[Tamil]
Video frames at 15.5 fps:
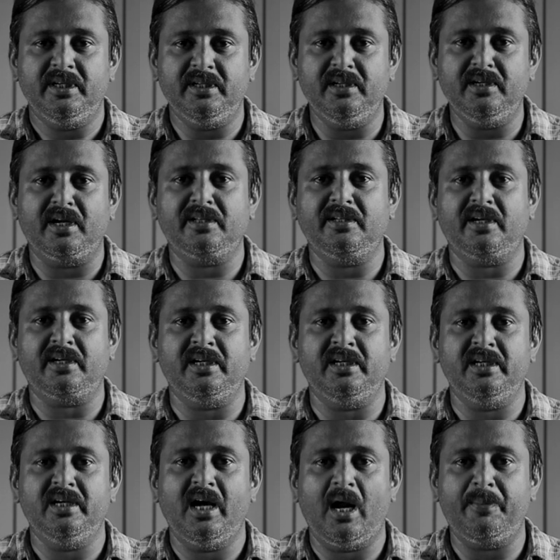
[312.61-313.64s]
எது
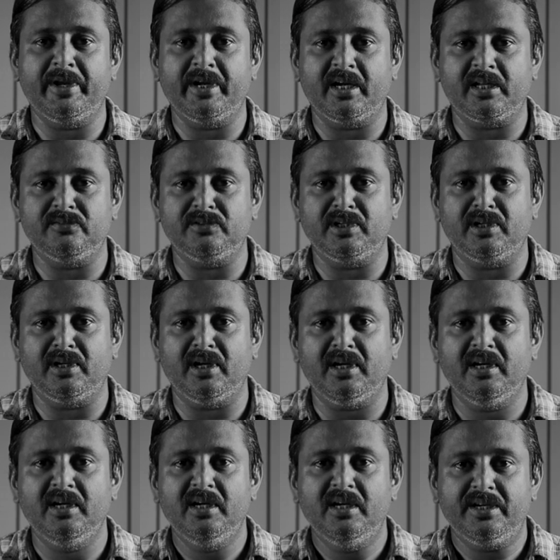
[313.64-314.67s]
நடந்திருக்கு அப்படிங்கிறது வந்துன்னா
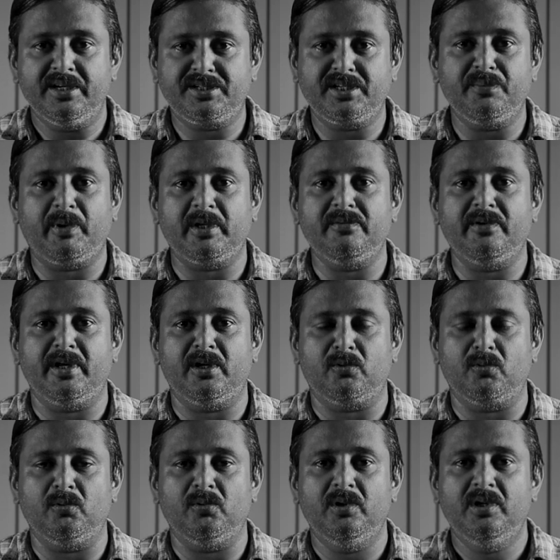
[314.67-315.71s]
நிச்சயம்
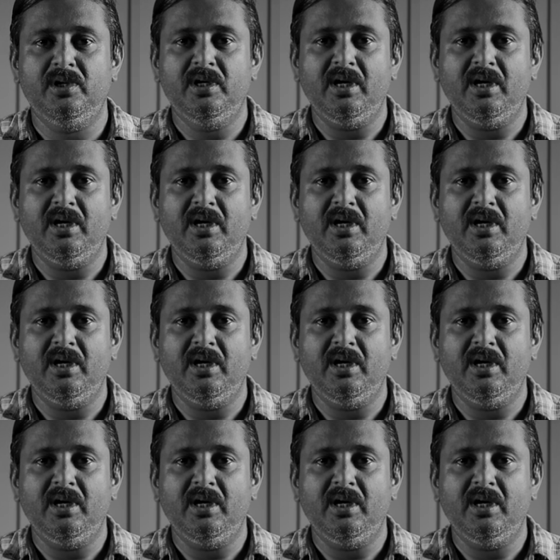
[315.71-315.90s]
பதிவாயிருக்கும்